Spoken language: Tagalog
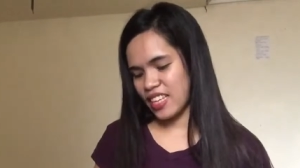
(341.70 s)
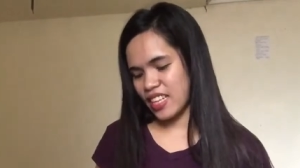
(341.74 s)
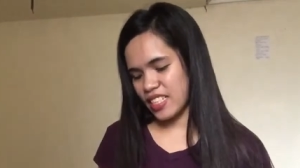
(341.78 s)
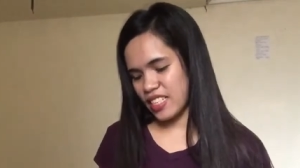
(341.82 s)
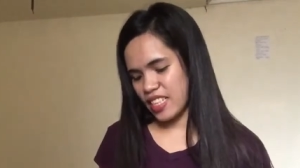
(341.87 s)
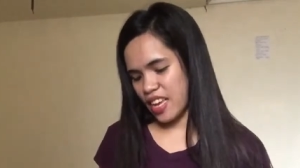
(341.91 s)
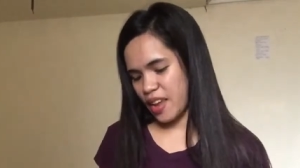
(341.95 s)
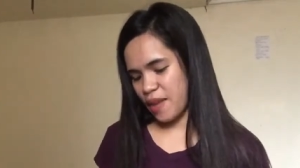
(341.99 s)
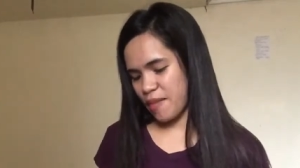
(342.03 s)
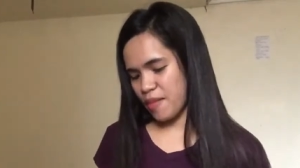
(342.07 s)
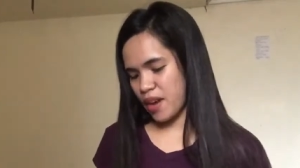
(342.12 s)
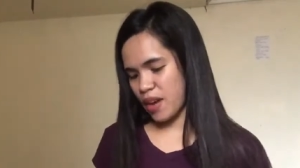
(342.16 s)

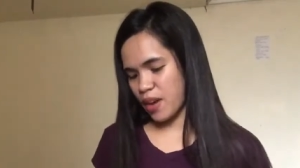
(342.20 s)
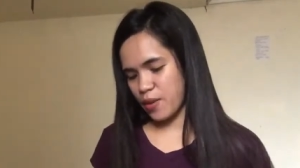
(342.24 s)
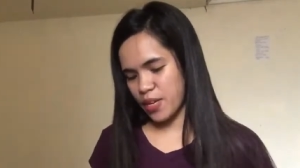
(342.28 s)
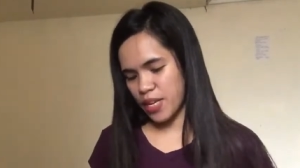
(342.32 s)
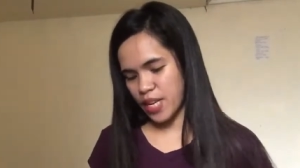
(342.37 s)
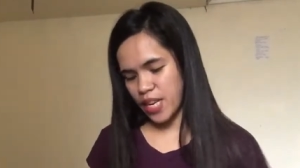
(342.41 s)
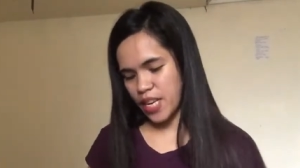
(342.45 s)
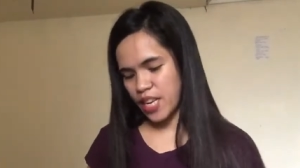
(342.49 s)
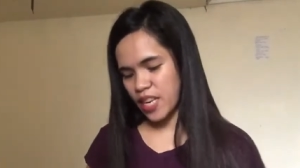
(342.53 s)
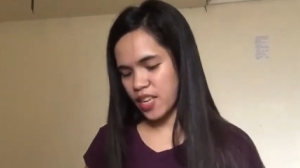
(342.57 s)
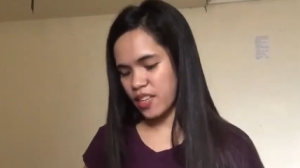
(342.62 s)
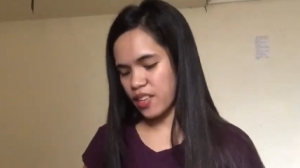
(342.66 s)
Kasi
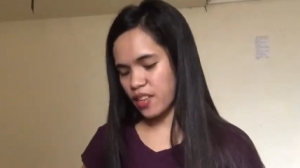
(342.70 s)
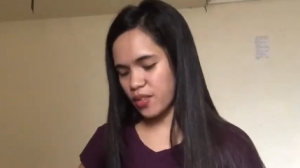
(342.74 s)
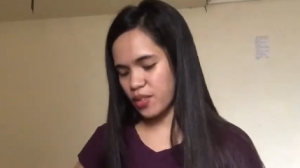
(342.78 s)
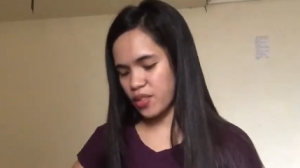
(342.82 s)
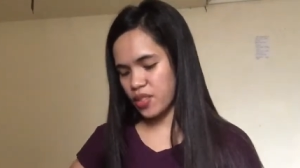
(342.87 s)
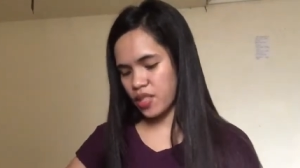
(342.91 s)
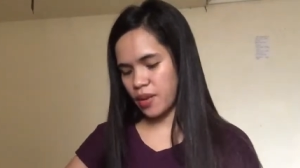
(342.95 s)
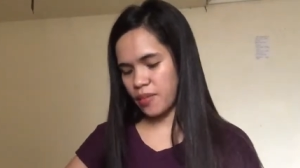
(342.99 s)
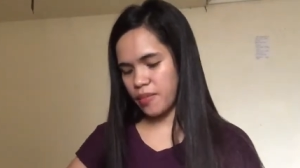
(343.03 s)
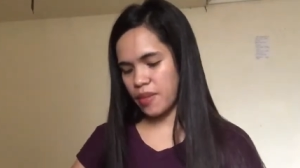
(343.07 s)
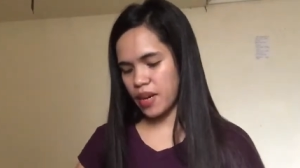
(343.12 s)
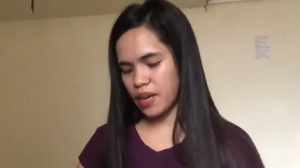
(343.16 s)
mahilig ako
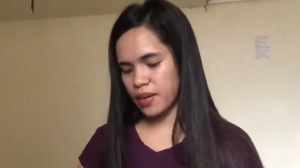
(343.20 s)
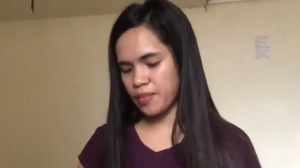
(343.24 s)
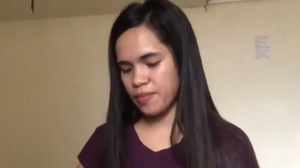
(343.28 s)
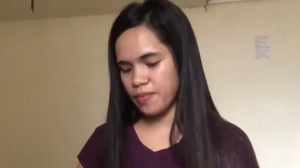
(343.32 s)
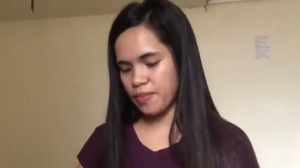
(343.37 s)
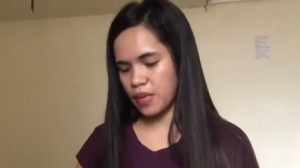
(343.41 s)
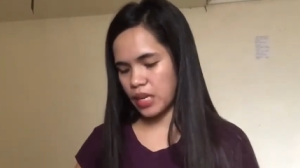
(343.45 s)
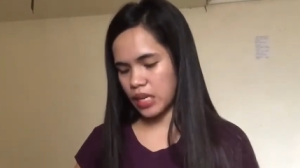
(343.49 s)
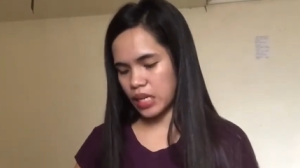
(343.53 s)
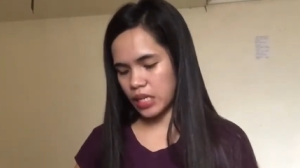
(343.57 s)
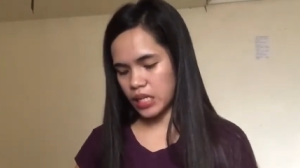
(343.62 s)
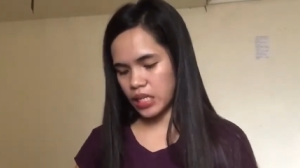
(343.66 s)
sa
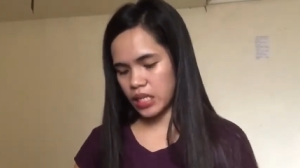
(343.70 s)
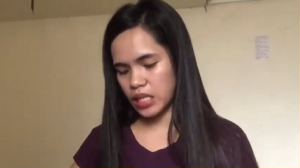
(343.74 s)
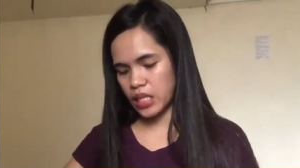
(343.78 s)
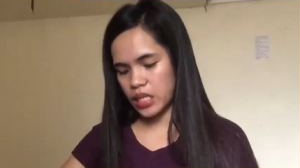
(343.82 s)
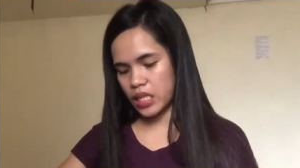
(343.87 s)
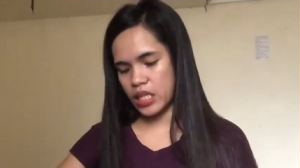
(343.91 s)
backpack.